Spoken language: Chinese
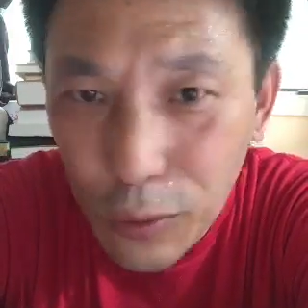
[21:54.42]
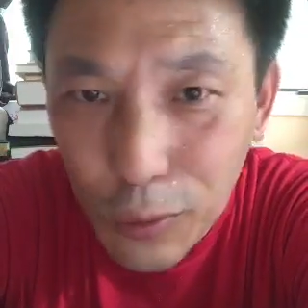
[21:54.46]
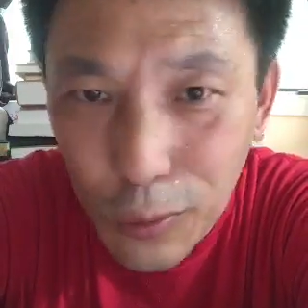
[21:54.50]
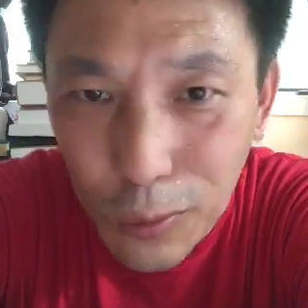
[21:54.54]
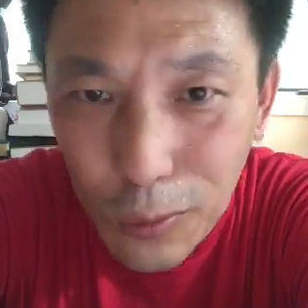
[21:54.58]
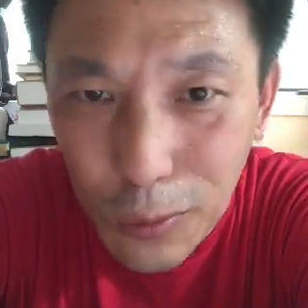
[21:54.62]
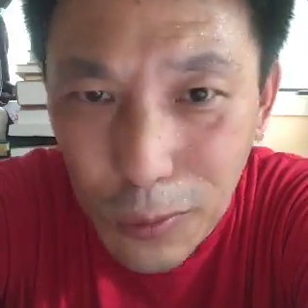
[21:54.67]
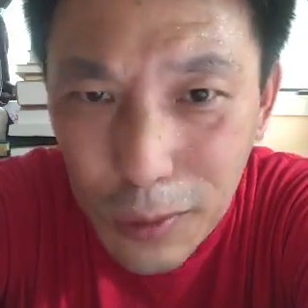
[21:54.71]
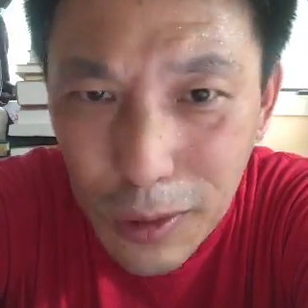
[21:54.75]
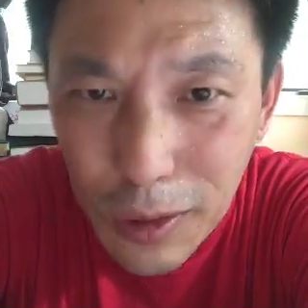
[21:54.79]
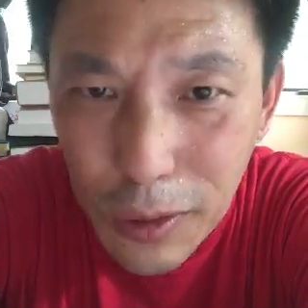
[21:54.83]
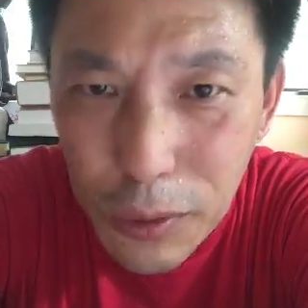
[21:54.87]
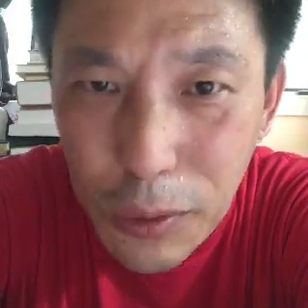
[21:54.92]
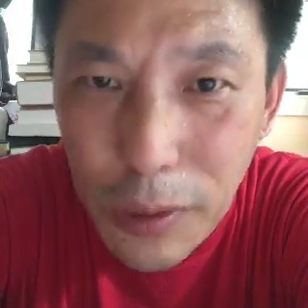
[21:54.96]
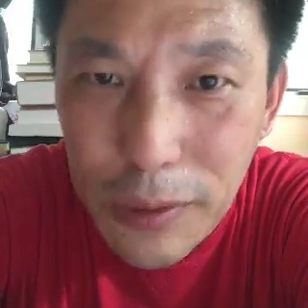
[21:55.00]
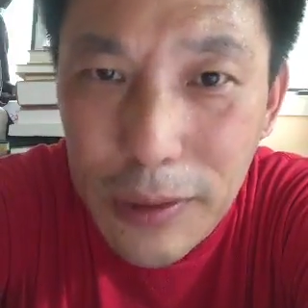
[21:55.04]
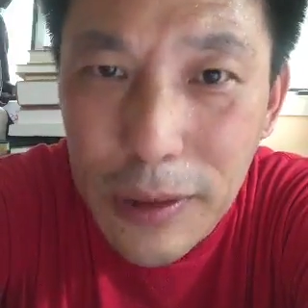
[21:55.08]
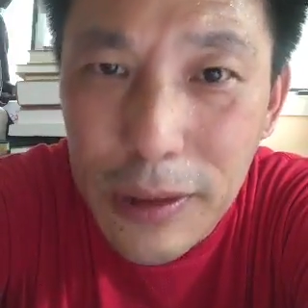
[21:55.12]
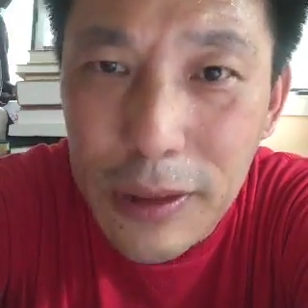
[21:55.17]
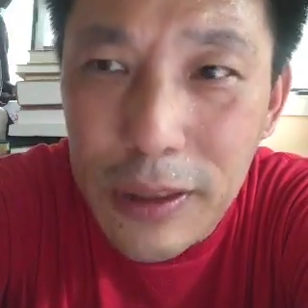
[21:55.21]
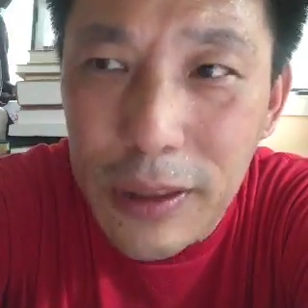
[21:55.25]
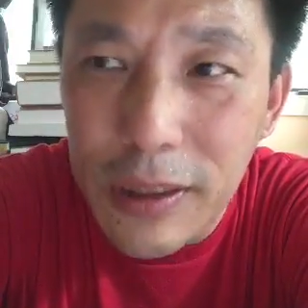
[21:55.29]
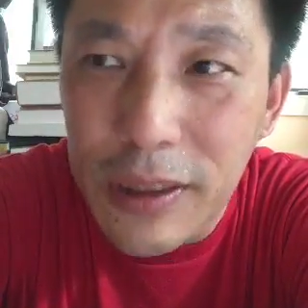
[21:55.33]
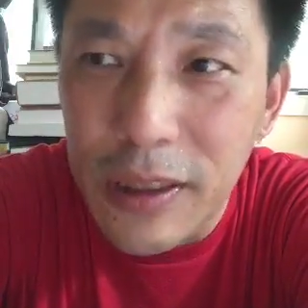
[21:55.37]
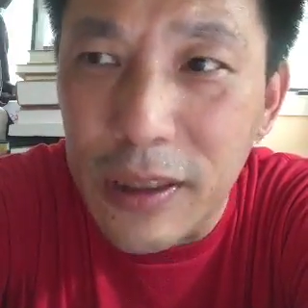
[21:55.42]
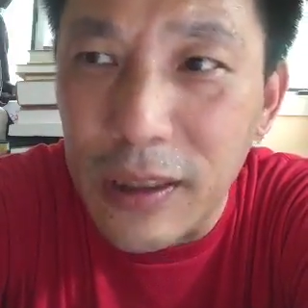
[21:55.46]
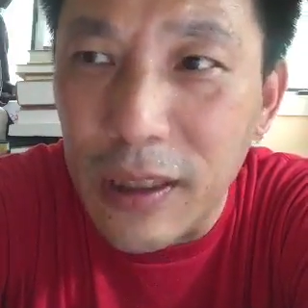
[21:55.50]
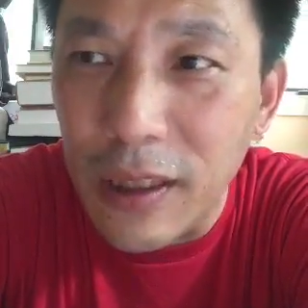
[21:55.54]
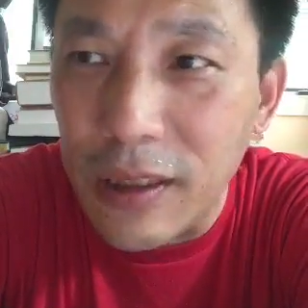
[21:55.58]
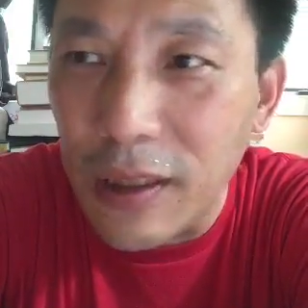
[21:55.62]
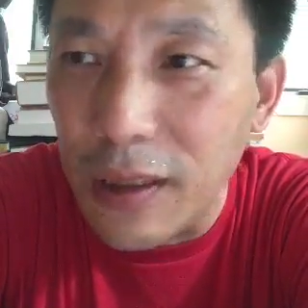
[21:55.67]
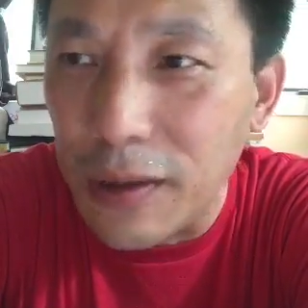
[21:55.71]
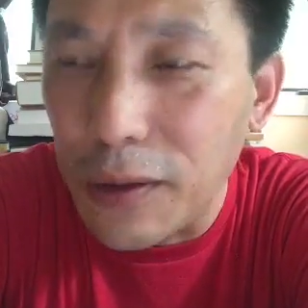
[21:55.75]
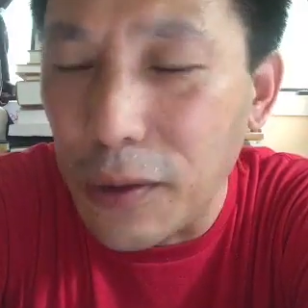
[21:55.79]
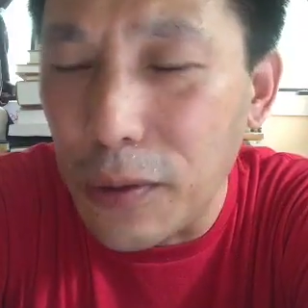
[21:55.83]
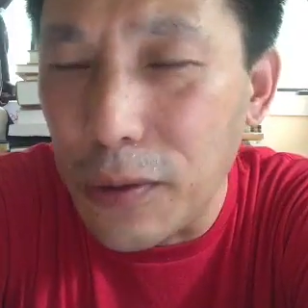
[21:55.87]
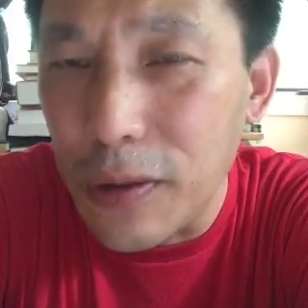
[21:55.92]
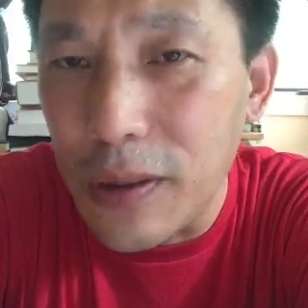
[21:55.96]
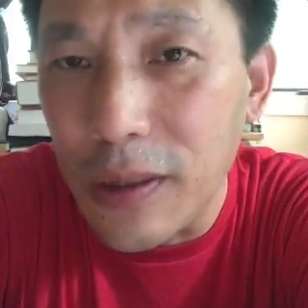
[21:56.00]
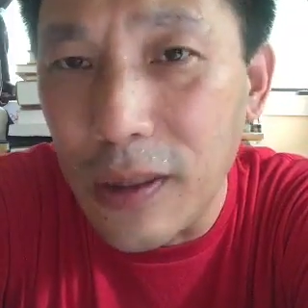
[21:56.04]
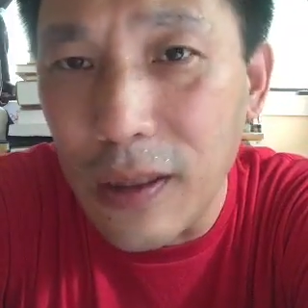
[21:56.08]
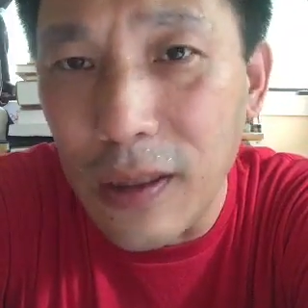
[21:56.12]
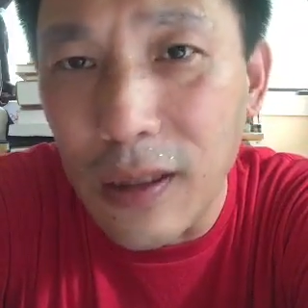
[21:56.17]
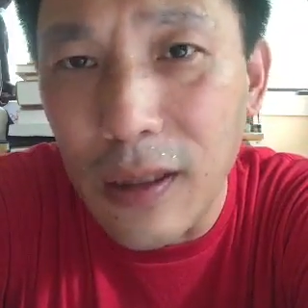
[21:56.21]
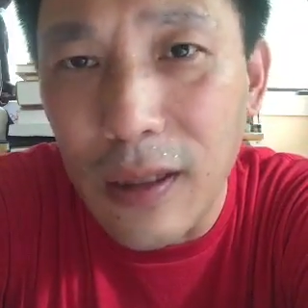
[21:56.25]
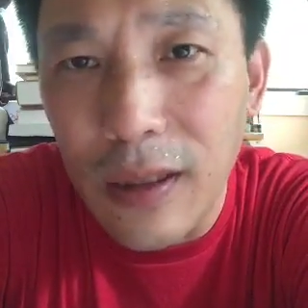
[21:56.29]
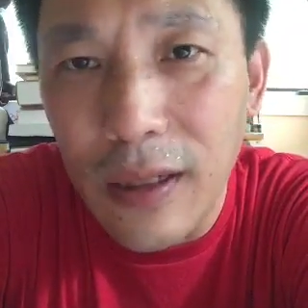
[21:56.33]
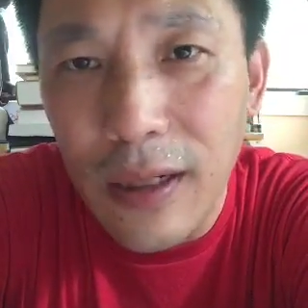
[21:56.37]
中共这个宣传机器呢，它都是
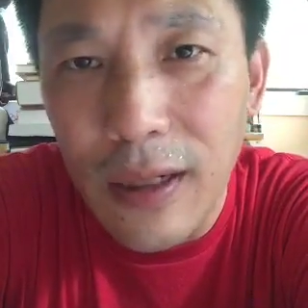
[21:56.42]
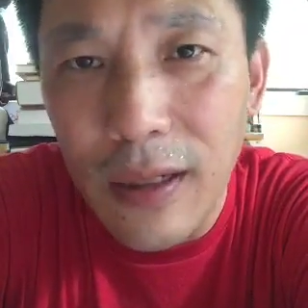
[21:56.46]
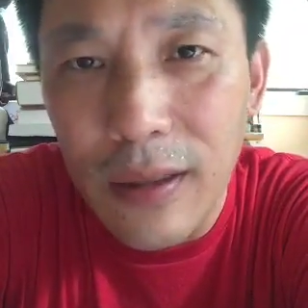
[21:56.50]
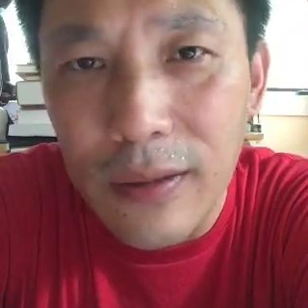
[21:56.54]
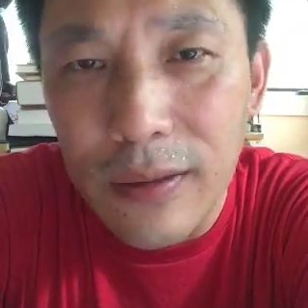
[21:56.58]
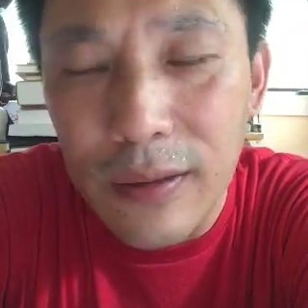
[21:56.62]
一个